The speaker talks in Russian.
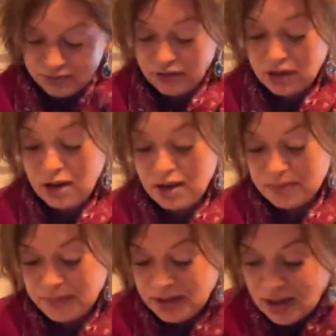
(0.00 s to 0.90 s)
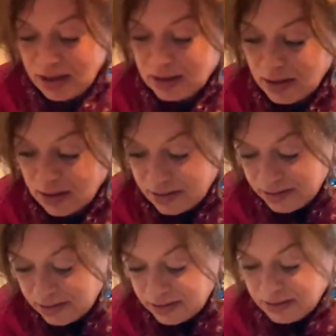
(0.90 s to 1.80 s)
да? Миндальные
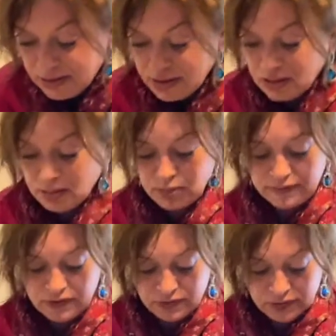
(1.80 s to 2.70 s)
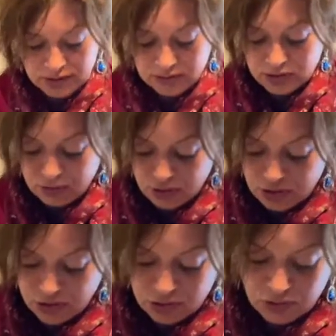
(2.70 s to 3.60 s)
орехи. И я добавлю в этом
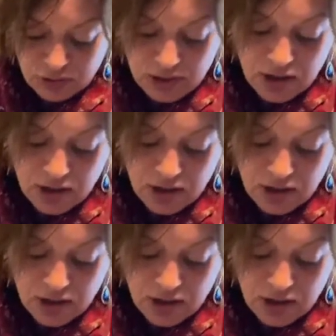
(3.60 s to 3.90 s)
случае еще